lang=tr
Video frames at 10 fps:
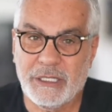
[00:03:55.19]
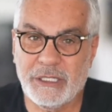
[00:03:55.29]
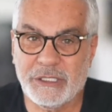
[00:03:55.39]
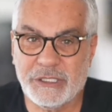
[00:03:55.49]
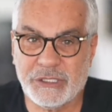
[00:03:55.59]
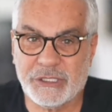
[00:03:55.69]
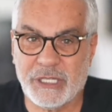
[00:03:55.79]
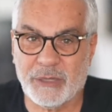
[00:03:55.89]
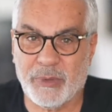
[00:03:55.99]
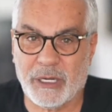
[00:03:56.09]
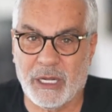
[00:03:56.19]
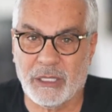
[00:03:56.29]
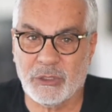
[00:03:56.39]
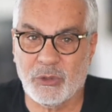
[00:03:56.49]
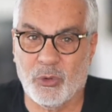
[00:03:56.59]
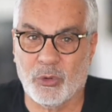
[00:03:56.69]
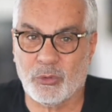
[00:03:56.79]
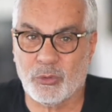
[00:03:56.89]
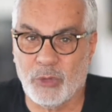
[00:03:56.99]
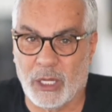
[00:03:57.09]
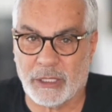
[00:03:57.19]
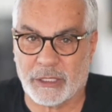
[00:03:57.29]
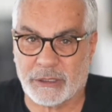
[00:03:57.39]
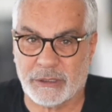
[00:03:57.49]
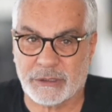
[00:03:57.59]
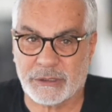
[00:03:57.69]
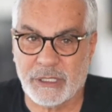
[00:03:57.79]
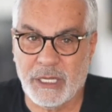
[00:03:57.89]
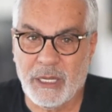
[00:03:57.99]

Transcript: İçişleri Bakanlığı olduğunu anlattınız.